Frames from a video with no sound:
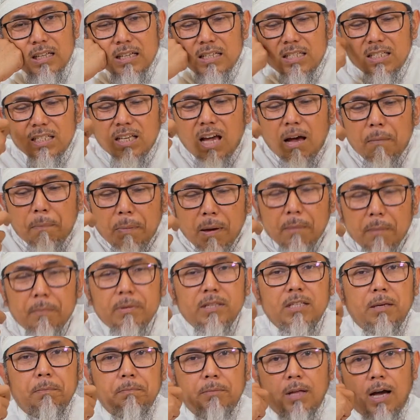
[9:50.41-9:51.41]
siapa yang
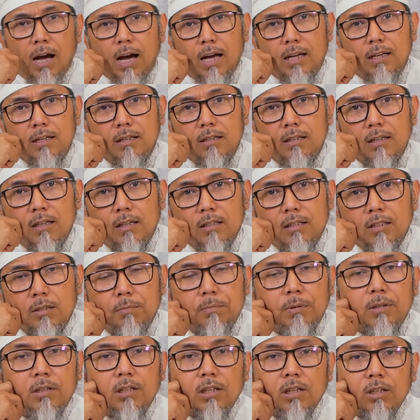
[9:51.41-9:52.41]
menciptakan
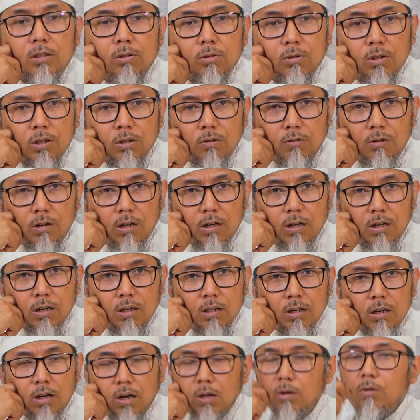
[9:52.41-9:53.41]
seperti itu ikhwah
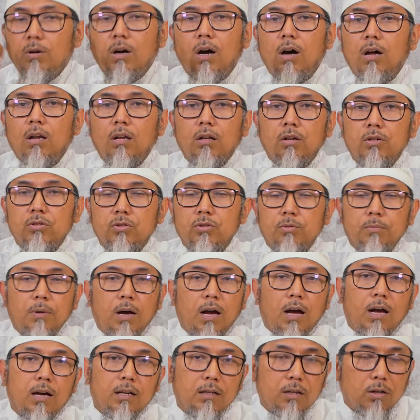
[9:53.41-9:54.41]
kalau nggak Allah
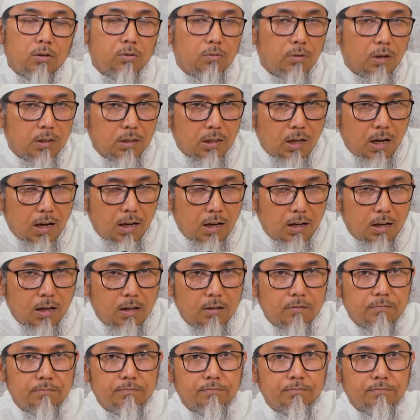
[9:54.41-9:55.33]
Subhanahu wa taala